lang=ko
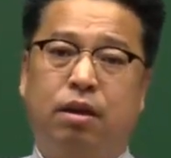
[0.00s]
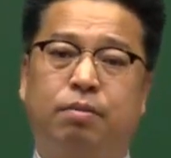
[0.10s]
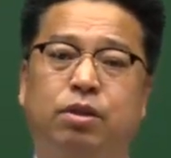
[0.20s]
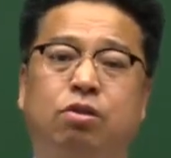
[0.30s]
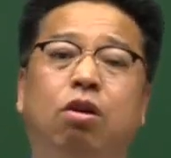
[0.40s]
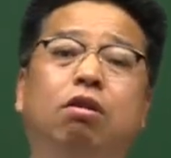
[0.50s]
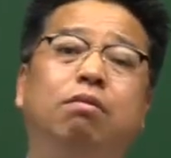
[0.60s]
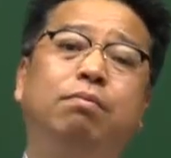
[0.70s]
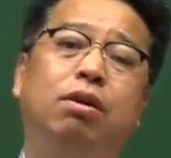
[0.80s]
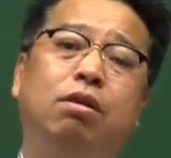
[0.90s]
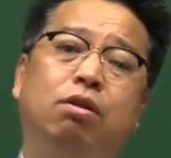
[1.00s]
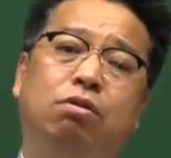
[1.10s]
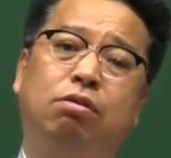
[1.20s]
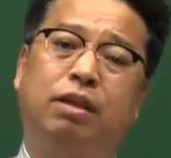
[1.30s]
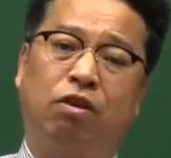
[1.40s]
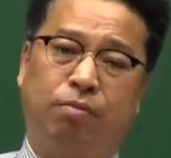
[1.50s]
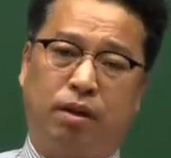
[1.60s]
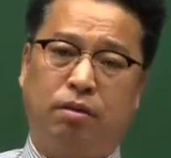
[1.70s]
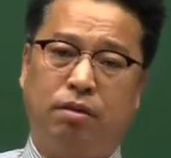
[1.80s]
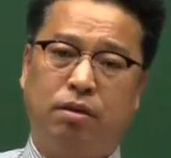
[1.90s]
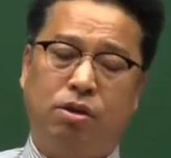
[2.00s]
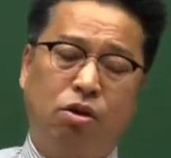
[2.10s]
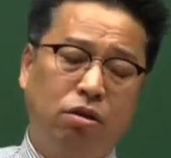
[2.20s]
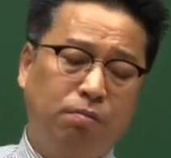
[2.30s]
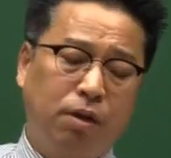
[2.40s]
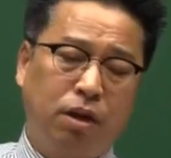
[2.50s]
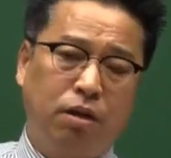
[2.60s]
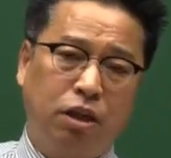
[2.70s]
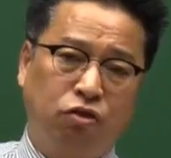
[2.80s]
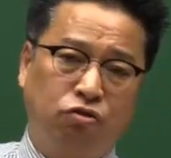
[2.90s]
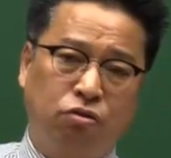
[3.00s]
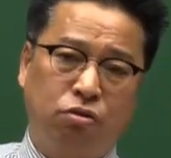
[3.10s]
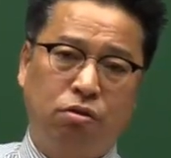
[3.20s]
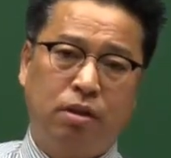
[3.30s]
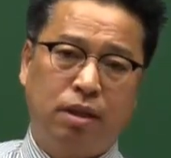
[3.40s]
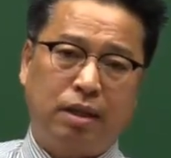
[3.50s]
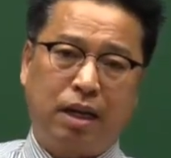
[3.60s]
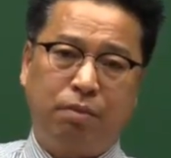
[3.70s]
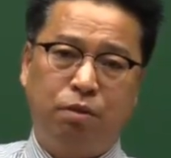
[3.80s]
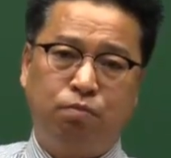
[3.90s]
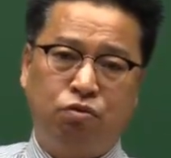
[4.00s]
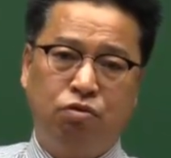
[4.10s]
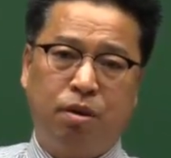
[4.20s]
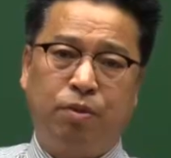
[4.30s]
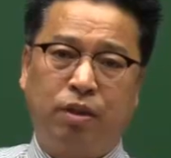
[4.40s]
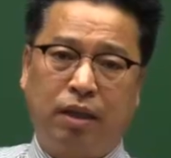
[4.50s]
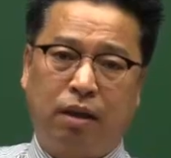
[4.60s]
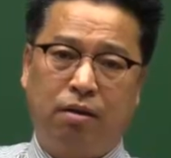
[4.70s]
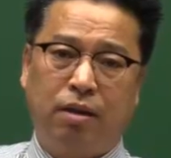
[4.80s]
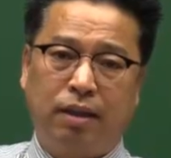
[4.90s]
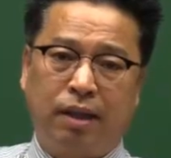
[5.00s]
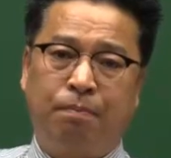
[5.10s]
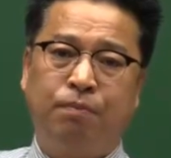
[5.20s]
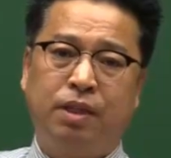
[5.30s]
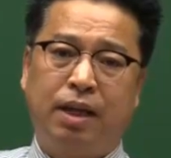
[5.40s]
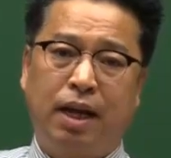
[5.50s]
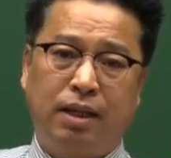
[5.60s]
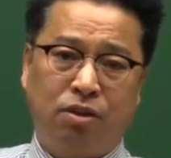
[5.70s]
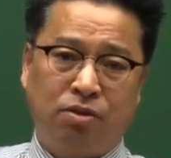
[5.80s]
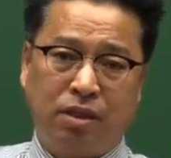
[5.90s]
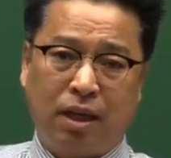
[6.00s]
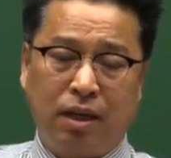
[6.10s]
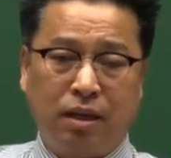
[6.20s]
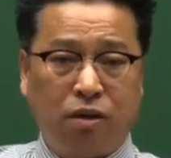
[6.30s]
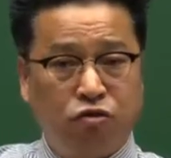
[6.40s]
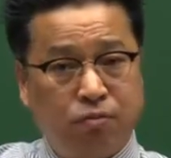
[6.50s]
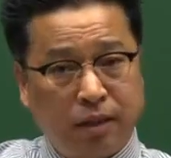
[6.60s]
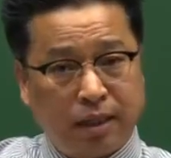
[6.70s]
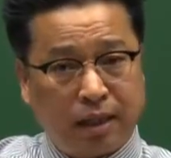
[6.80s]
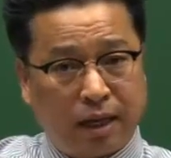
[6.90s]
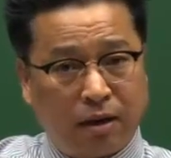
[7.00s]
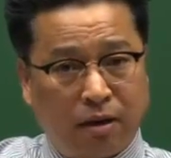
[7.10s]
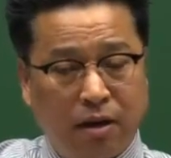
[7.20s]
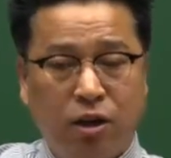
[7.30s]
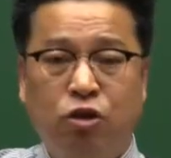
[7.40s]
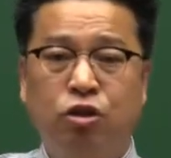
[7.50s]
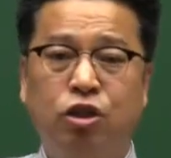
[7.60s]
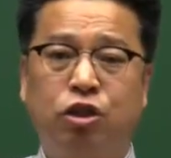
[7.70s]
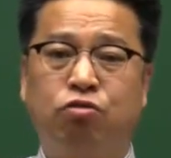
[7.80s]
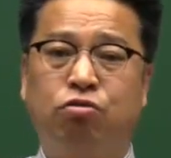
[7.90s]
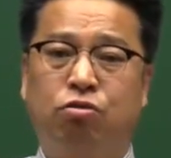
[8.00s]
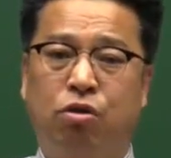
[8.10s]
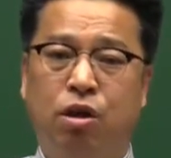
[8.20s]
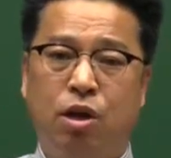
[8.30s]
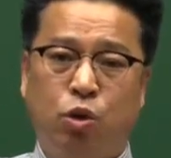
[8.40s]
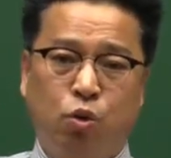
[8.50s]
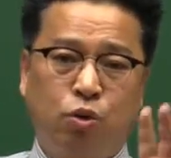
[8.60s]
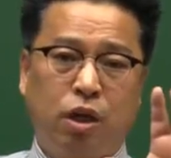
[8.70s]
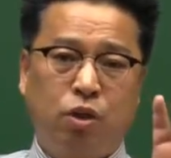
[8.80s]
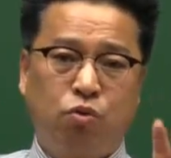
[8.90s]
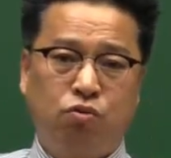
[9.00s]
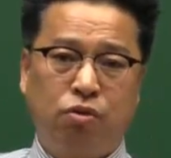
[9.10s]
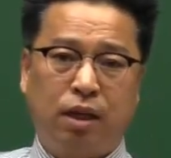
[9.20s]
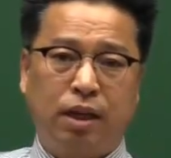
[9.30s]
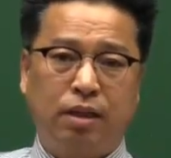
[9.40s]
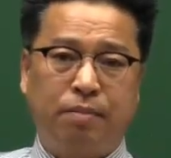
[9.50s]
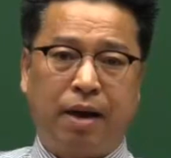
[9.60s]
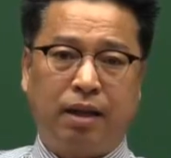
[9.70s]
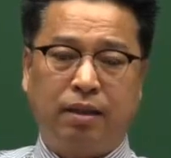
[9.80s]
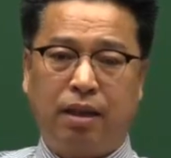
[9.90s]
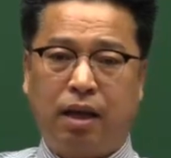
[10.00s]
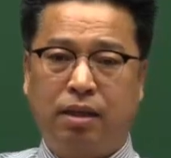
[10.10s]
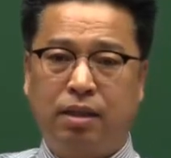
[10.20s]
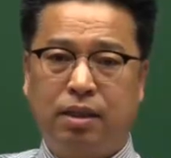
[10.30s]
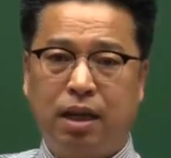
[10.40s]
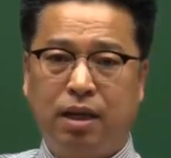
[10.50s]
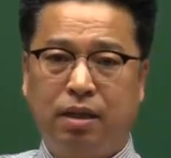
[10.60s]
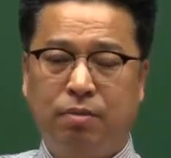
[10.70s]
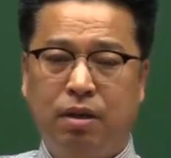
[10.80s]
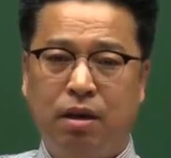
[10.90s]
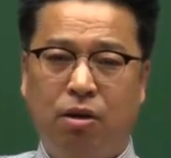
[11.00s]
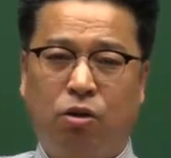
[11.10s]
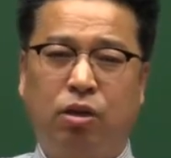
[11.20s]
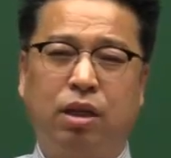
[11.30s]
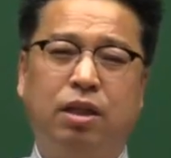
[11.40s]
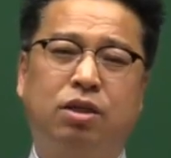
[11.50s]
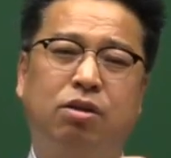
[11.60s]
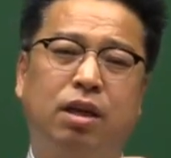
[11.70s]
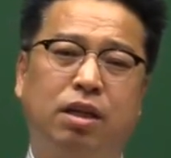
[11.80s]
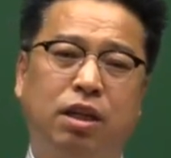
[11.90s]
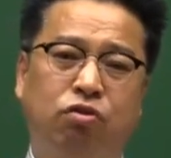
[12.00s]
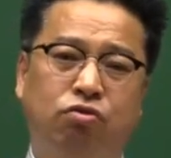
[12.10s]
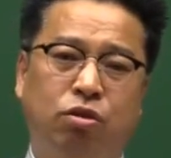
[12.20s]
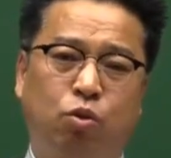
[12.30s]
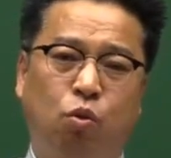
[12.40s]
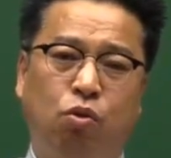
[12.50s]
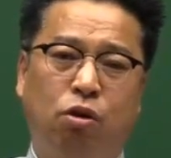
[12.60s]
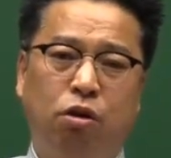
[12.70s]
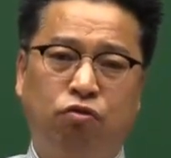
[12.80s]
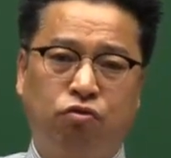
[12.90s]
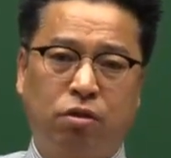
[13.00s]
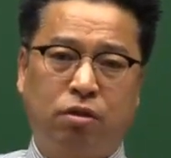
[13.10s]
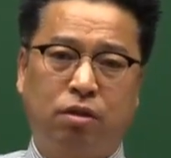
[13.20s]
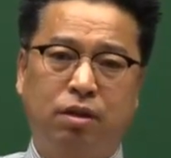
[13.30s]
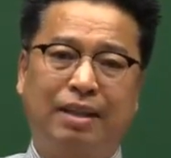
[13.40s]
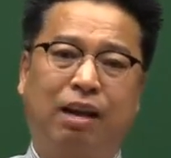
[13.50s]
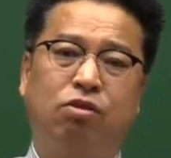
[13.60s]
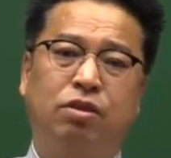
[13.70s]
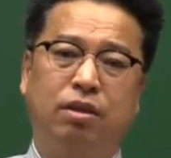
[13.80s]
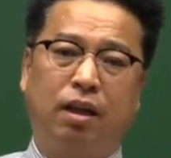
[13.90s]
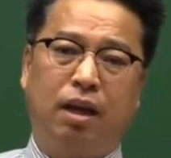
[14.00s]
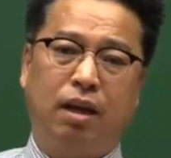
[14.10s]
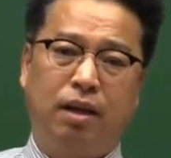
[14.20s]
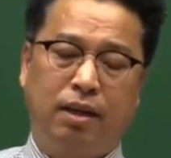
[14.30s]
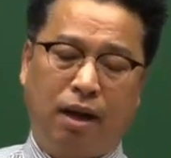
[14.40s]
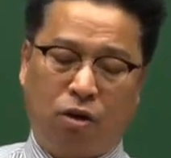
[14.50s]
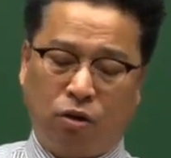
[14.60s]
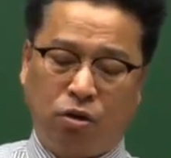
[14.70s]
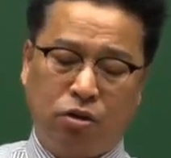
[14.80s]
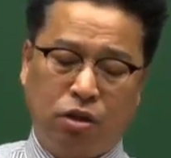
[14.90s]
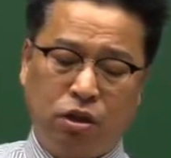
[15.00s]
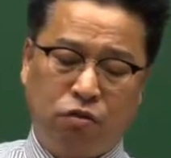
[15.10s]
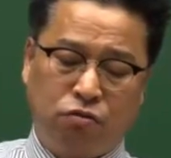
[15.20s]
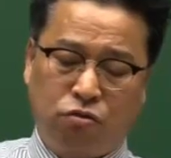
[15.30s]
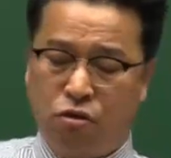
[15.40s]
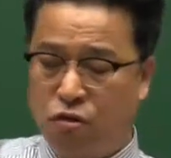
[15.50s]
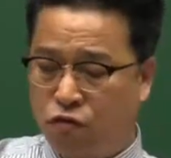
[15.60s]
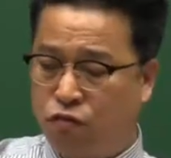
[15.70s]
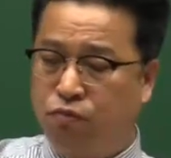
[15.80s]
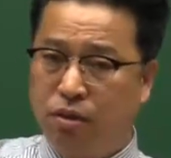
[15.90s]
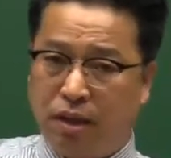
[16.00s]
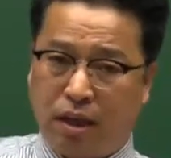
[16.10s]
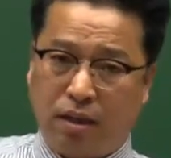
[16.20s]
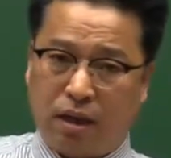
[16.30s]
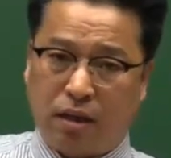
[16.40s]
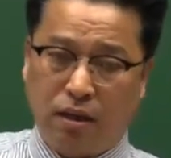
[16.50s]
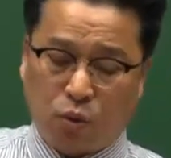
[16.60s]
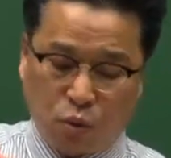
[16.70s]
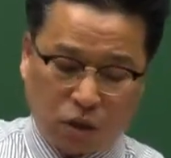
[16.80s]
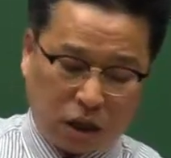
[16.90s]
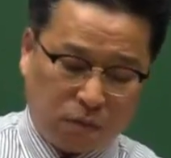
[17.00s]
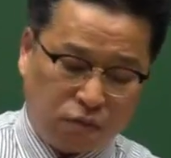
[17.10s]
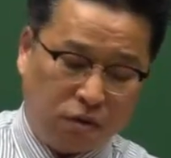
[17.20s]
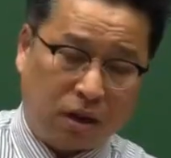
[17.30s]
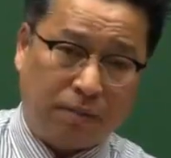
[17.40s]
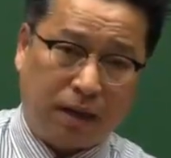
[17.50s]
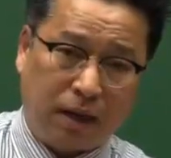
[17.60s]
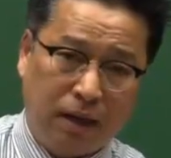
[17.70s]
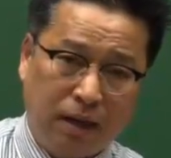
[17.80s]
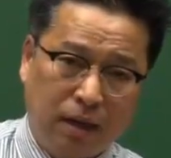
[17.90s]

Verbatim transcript: 예를 들면 성별로 나누면 성별을 기준으로 사람을 분류하면 어떻게 돼요? 남자, 여자 이렇게 구분되잖아요. 그런 식으로 조세의 종류가 굉장히 많은데 그 세금을 어떤 일정한 기준을 조건을 주어서 그걸 나눴을 때 얘가 어떤 식으로 구분이 되느냐 그걸 조세의 분류라고 합니다.